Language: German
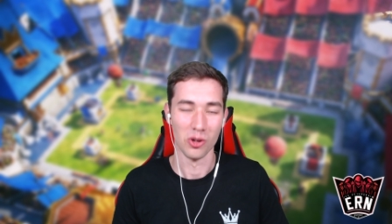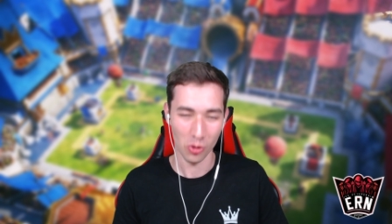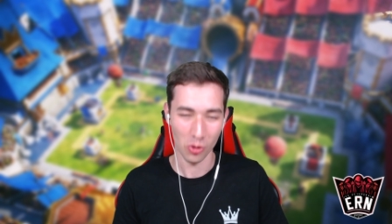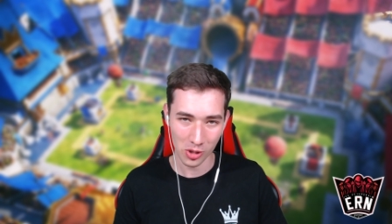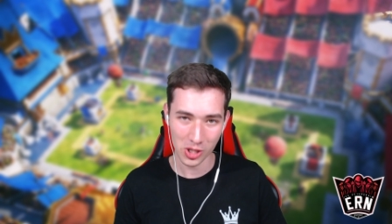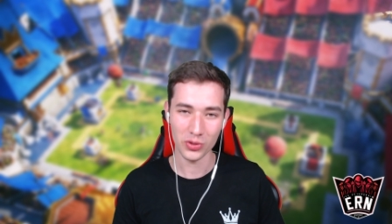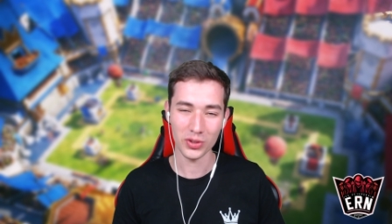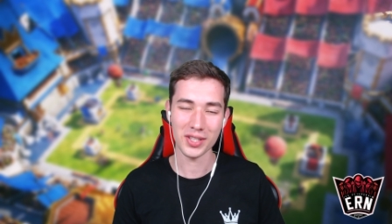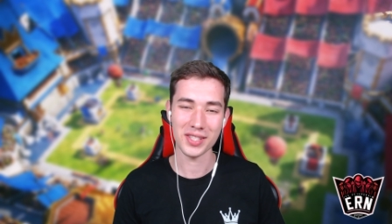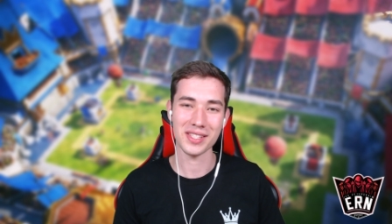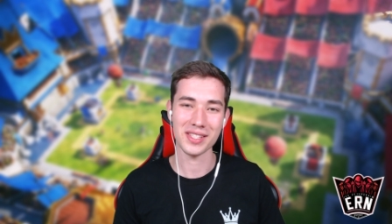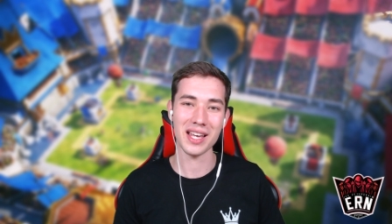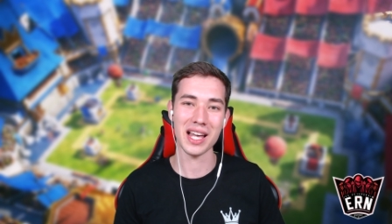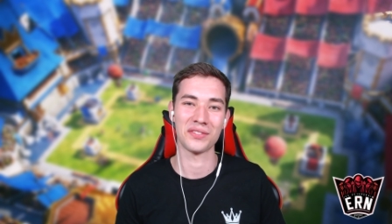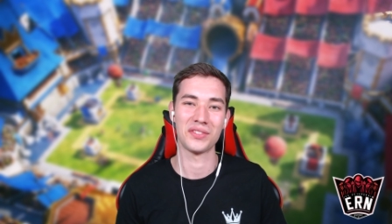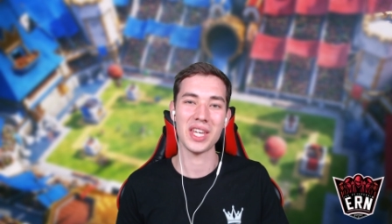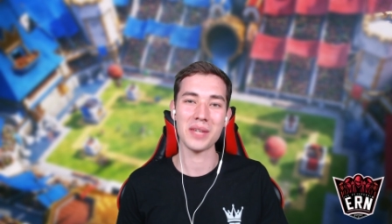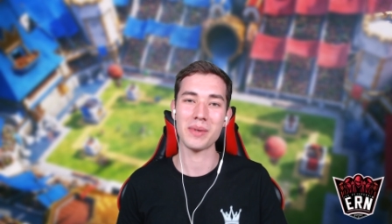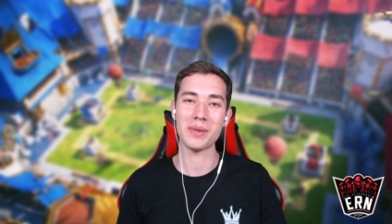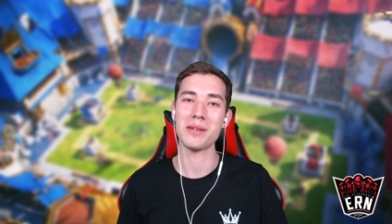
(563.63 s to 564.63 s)
Und ich würde
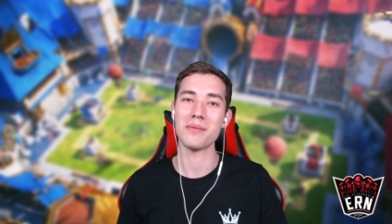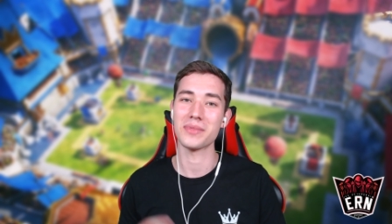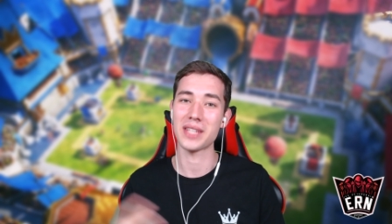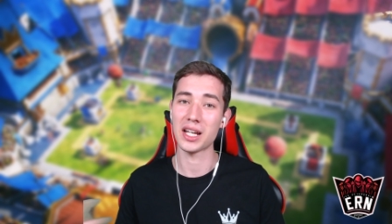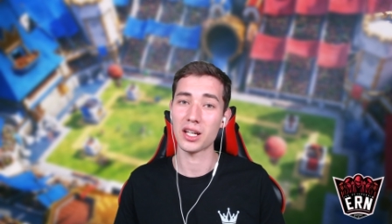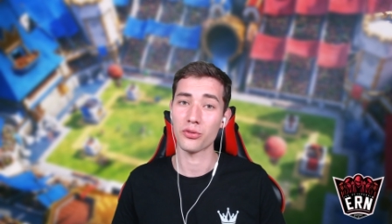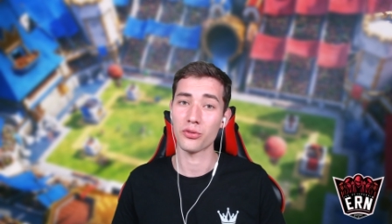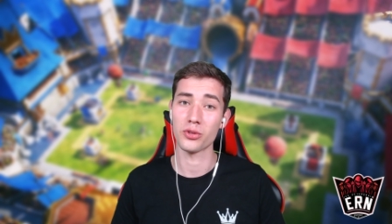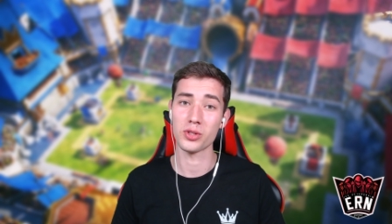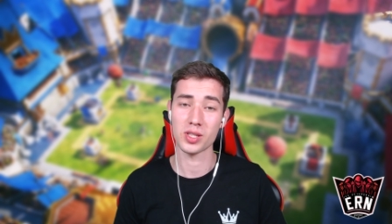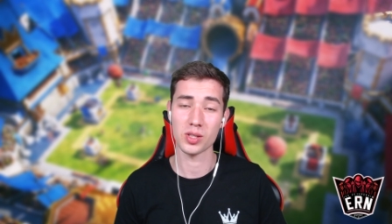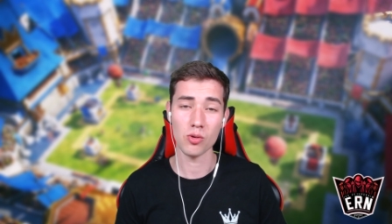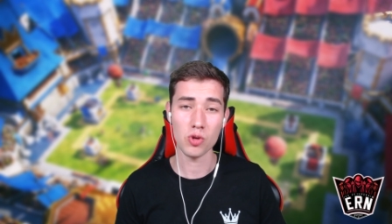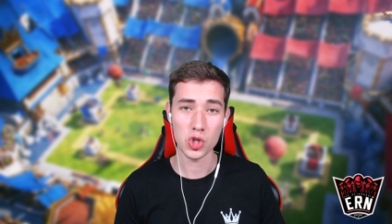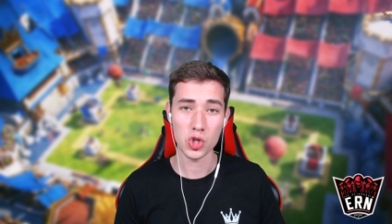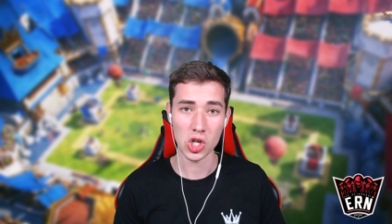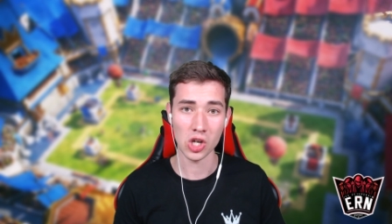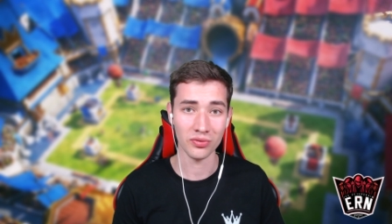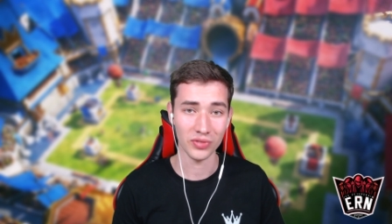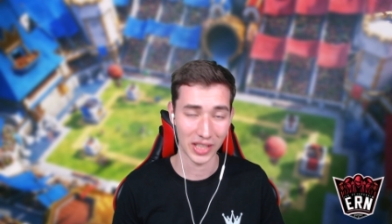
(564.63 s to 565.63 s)
sagen, wie immer, danke fürs
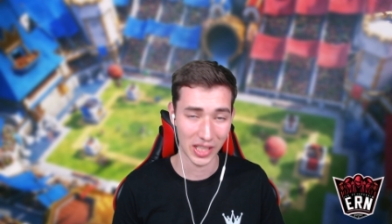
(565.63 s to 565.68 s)
Zuschauen.